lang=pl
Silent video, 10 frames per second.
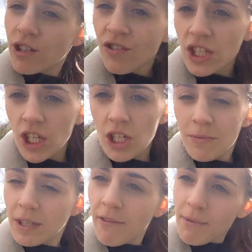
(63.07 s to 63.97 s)
Oczywiście,
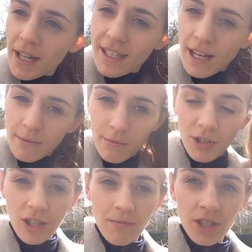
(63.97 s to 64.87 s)
jeśli będę w pracy, albo
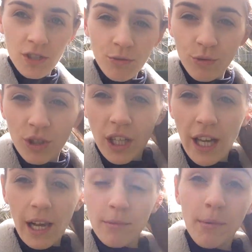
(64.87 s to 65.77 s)
mój dzień będzie
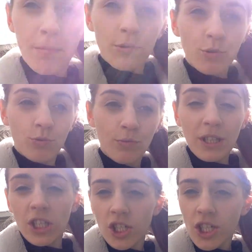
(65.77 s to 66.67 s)
nudny, albo po prostu
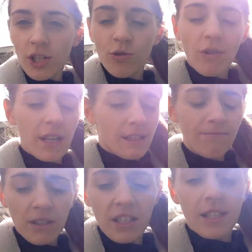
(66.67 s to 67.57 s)
będę się źle czuła,
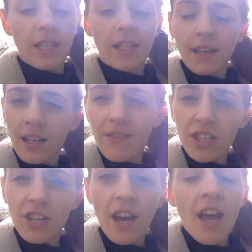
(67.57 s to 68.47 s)
będę zajęta,
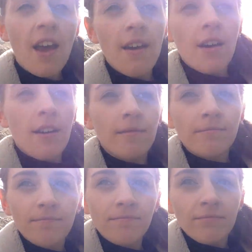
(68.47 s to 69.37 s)
nieważne.
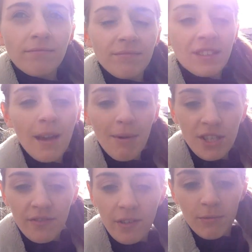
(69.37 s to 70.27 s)
Nie
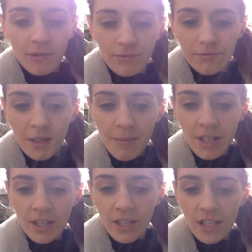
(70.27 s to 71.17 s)
będzie filmu. Nie
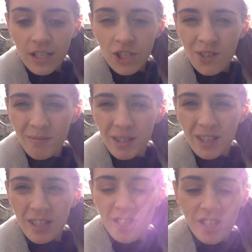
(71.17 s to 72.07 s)
będzie, nie chcę, żeby
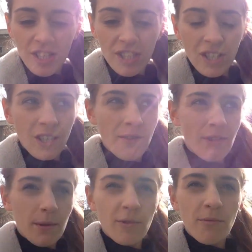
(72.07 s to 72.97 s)
te 30 dni
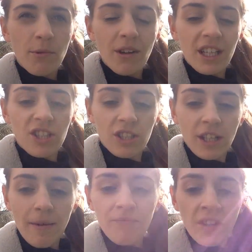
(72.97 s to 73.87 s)
filmów były jakieś
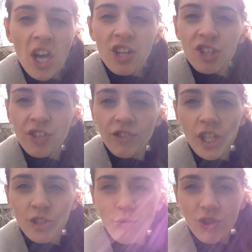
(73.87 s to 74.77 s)
takie
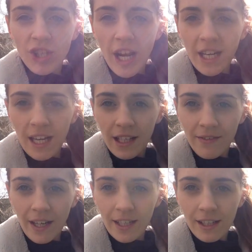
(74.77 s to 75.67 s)
sztywne, sztuczne i
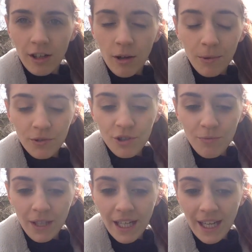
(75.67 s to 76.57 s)
nagrywane tylko po to,
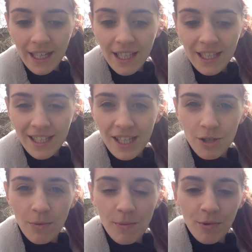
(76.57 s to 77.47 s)
żeby je nagrać. Chcę,
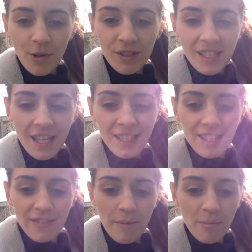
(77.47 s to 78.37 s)
żeby było od serca,
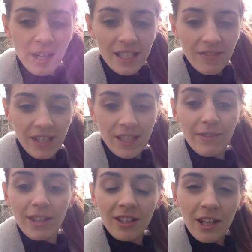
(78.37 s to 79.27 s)
chcę Wam pokazywać, jak
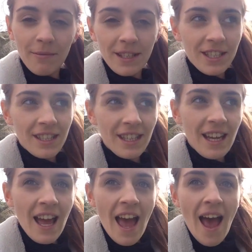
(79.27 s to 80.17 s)
wyglądają nasze dni,
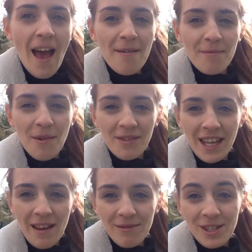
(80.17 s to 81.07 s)
bo
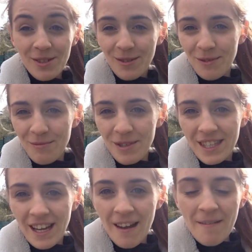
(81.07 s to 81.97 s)
wydaje mi się, że to
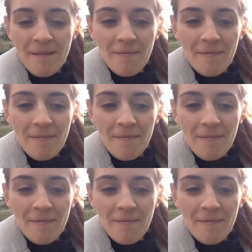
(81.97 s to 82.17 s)
lubicie.